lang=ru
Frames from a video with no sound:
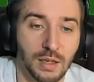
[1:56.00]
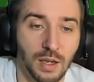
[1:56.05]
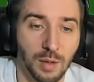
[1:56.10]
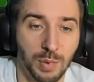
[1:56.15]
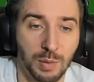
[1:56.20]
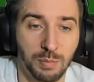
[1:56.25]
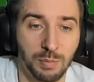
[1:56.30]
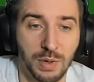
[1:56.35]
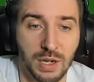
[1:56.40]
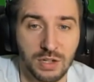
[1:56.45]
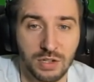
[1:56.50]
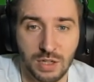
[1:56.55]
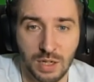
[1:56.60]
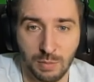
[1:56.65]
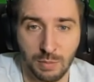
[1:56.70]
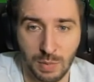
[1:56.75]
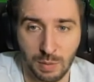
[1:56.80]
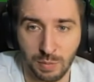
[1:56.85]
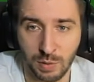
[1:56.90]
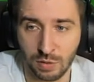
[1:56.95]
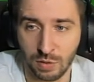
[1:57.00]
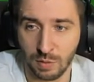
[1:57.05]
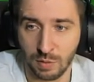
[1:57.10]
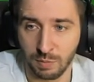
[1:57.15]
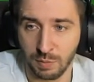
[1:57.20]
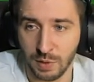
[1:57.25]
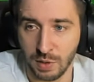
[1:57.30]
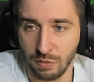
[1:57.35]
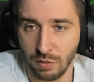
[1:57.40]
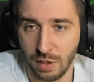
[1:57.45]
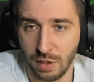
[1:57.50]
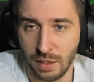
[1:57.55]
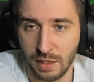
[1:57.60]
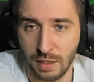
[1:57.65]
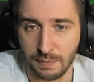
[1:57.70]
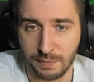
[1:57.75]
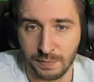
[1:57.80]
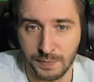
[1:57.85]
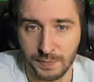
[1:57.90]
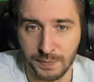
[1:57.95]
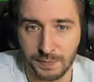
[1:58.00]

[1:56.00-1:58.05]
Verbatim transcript: Побэшаем, а потом пароляем.